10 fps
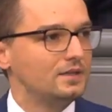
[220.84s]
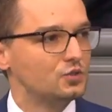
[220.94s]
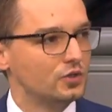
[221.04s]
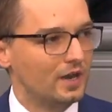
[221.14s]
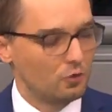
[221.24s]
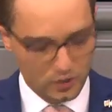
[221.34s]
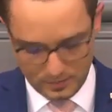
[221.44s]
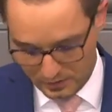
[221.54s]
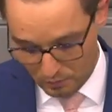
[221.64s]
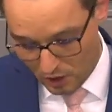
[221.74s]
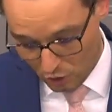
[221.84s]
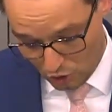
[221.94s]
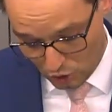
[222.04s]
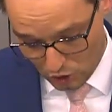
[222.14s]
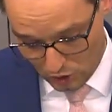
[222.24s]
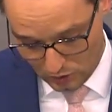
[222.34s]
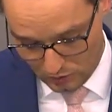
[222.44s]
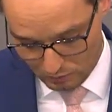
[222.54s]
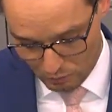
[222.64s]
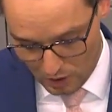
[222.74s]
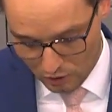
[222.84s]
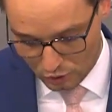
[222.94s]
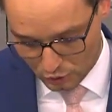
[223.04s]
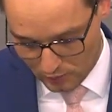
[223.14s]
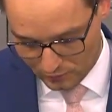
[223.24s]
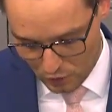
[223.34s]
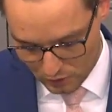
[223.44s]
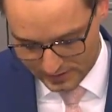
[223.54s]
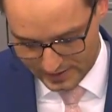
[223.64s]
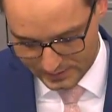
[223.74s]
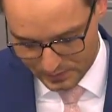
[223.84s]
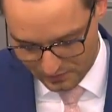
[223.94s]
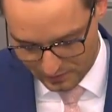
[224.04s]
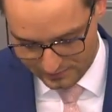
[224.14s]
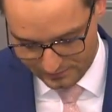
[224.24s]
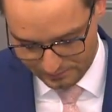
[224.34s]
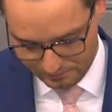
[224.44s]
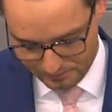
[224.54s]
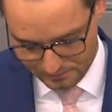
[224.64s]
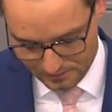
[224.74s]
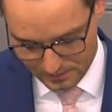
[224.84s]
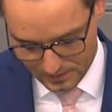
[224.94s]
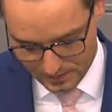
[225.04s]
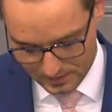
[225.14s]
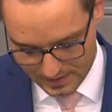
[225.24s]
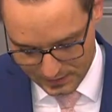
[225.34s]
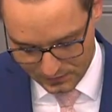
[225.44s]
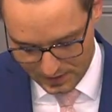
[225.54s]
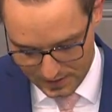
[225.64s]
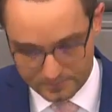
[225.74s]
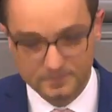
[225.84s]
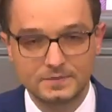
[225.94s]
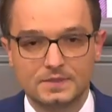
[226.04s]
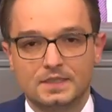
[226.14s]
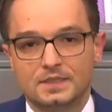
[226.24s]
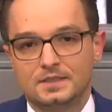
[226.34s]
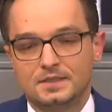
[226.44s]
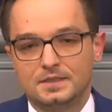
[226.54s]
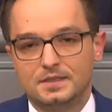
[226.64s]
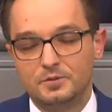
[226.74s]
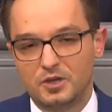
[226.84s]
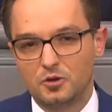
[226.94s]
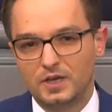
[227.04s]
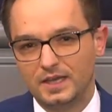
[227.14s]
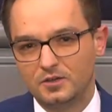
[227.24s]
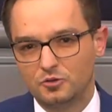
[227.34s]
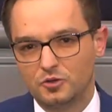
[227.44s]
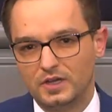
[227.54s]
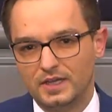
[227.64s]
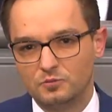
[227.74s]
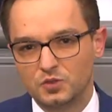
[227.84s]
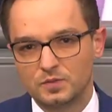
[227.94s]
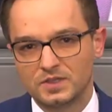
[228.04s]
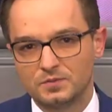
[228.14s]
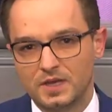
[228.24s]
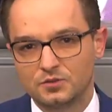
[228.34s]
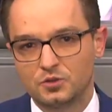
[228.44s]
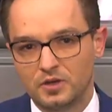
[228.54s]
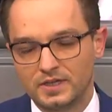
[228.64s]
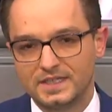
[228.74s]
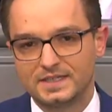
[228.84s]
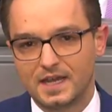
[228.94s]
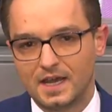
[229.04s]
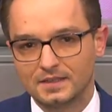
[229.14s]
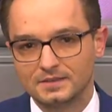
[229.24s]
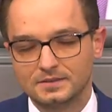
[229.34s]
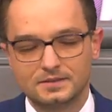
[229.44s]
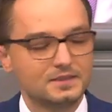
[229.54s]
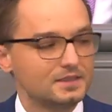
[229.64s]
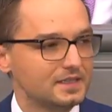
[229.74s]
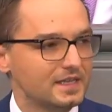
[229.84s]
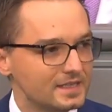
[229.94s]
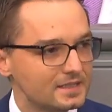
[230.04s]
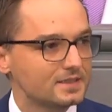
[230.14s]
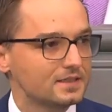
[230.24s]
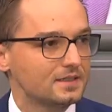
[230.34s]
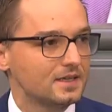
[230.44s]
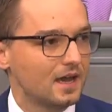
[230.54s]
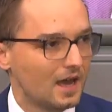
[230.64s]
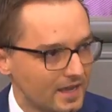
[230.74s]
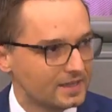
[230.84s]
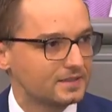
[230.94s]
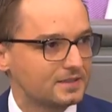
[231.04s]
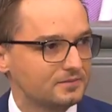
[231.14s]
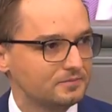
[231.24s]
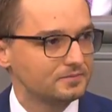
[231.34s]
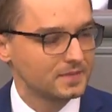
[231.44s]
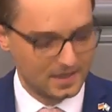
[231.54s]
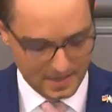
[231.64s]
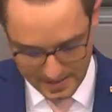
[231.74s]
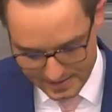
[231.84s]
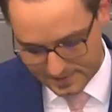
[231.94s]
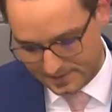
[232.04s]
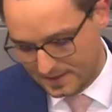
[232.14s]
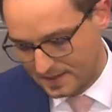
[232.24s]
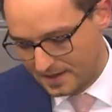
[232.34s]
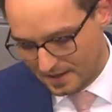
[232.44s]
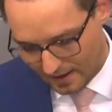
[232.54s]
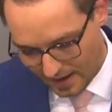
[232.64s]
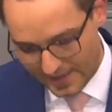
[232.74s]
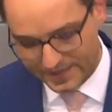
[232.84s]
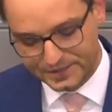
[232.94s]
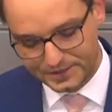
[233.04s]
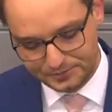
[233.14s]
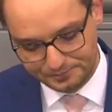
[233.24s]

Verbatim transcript: die Synagoge mit Molotow-Cocktails beworfen. Und deswegen liebe Kolleginnen und Kollegen, muss man das mal so deutlich sagen, es reicht. Es reicht.